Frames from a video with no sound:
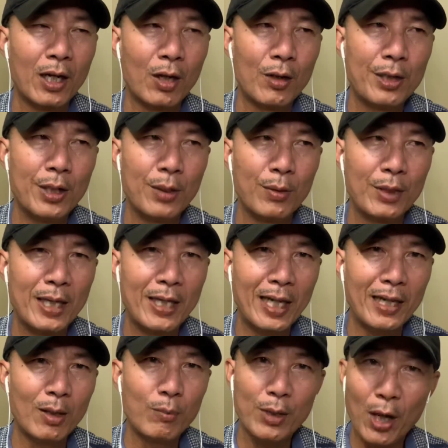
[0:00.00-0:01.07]
có nhiều khi
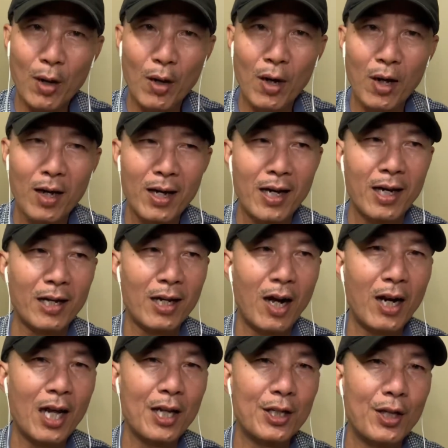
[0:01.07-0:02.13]
khách không cho
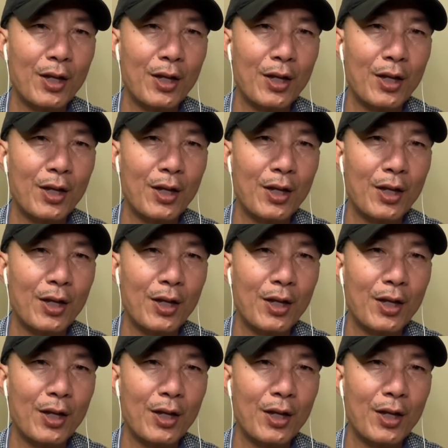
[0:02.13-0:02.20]
đó là